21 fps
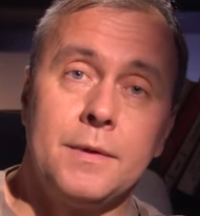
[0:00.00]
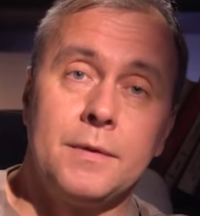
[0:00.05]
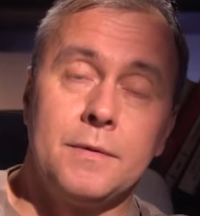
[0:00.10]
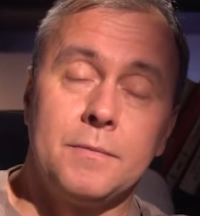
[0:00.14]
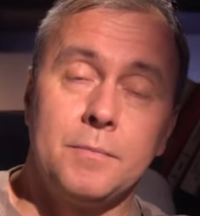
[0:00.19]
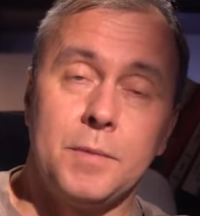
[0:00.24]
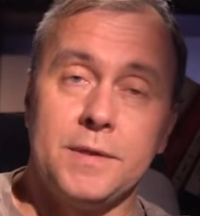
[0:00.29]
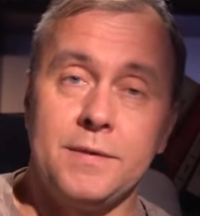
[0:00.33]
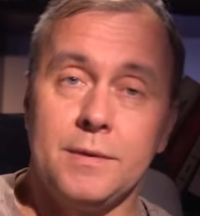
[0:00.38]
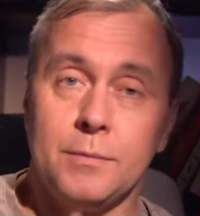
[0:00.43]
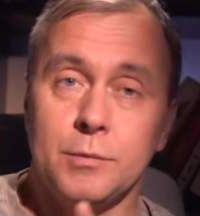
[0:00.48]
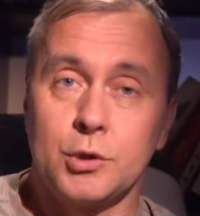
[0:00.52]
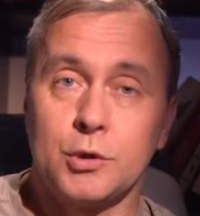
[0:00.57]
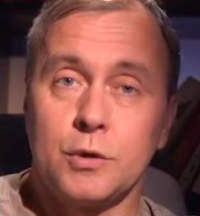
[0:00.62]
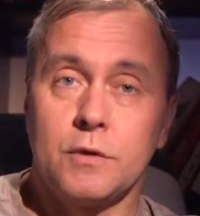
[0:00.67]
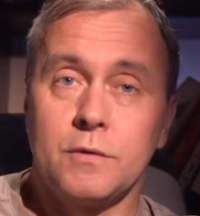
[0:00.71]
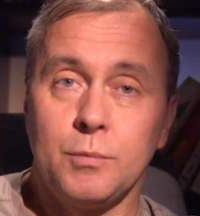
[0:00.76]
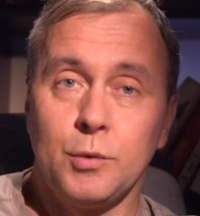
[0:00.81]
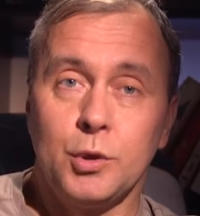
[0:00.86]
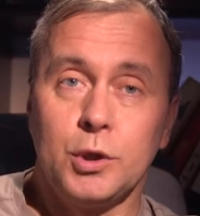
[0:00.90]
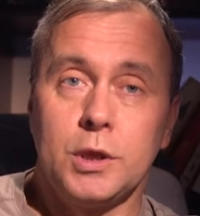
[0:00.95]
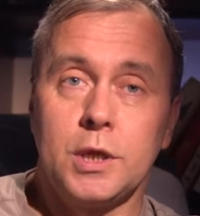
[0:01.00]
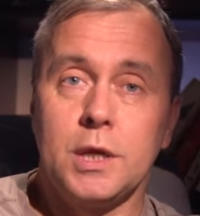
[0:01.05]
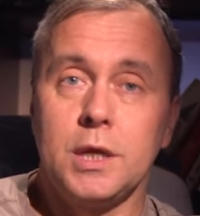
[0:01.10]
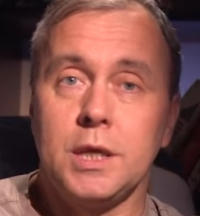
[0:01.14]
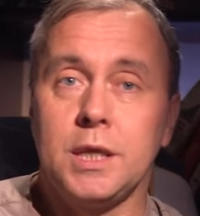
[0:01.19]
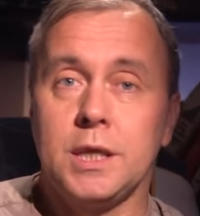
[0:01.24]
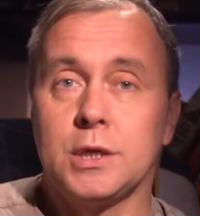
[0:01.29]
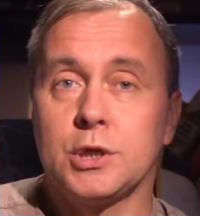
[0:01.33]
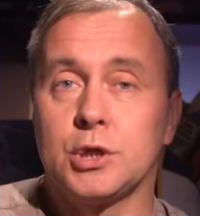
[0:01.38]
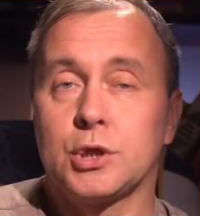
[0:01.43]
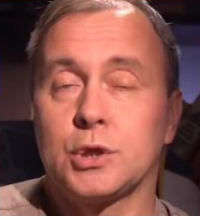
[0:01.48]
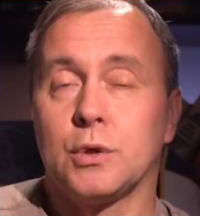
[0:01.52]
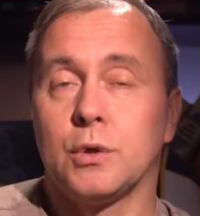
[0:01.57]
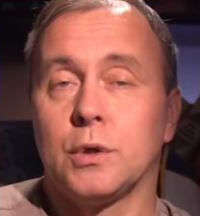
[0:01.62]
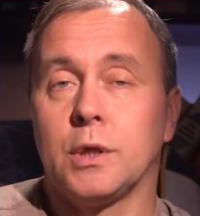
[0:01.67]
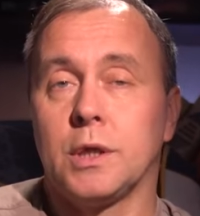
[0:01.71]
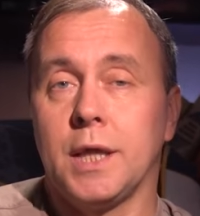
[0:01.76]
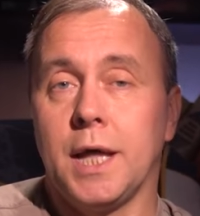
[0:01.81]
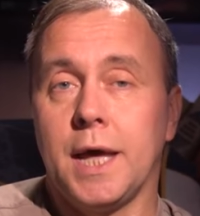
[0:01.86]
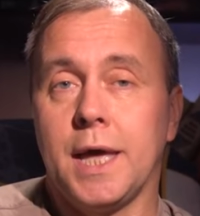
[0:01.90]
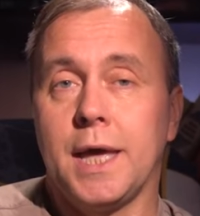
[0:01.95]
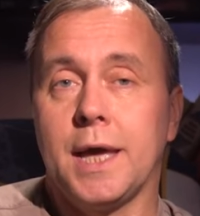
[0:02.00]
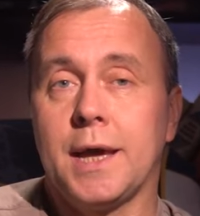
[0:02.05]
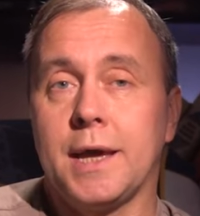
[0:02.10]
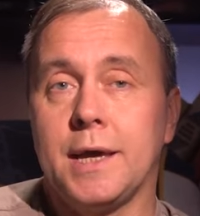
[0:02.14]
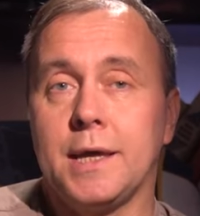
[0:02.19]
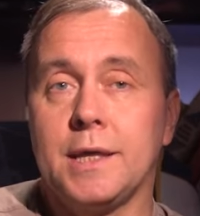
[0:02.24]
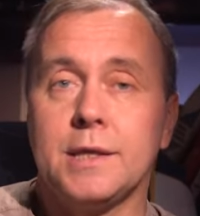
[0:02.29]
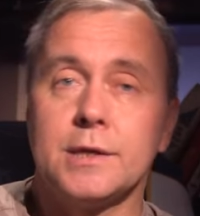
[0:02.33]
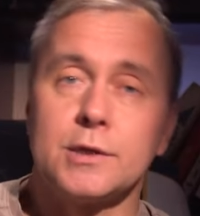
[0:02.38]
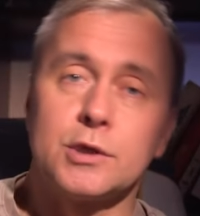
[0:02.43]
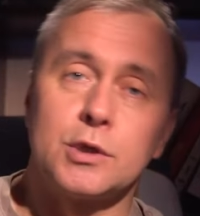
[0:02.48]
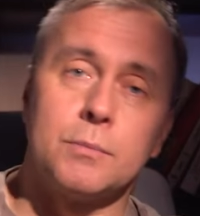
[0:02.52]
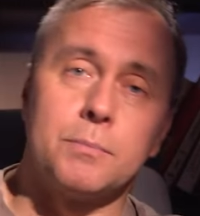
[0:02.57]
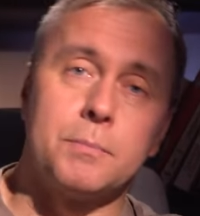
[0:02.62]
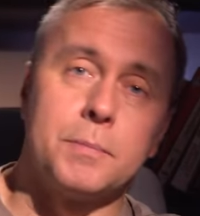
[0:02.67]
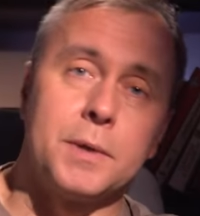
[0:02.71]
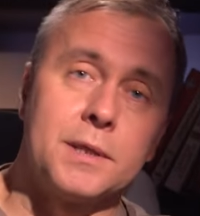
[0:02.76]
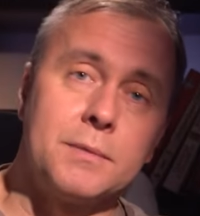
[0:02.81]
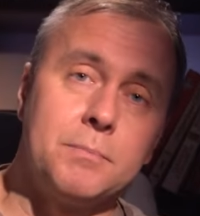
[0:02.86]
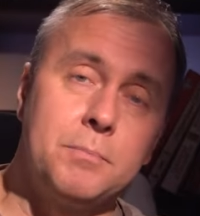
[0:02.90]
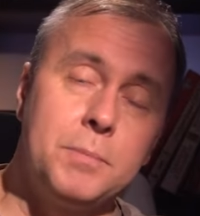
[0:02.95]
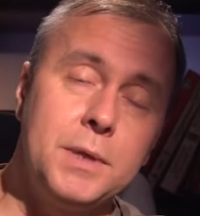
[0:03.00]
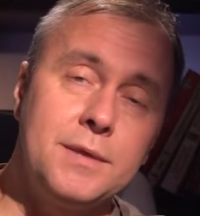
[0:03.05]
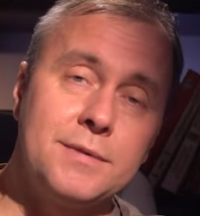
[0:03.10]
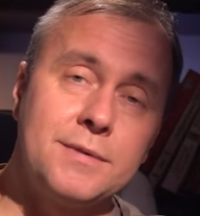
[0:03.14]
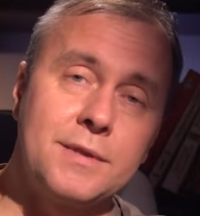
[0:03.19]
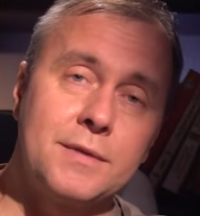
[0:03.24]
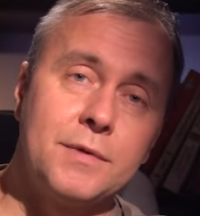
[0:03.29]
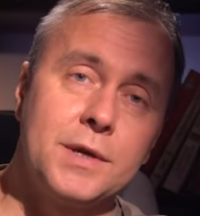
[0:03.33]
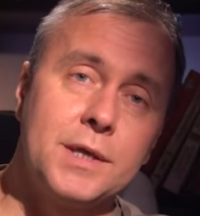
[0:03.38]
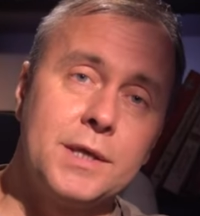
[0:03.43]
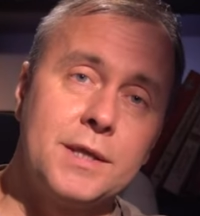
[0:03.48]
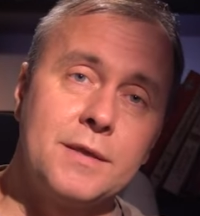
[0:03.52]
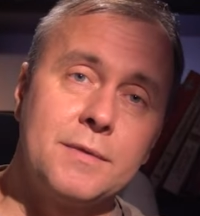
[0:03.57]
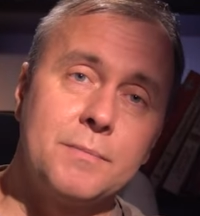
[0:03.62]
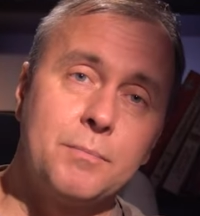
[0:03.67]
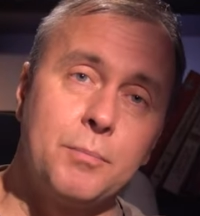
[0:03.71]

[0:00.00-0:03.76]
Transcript: Спасибо, что смотрите, что лайкаете, что подписываетесь.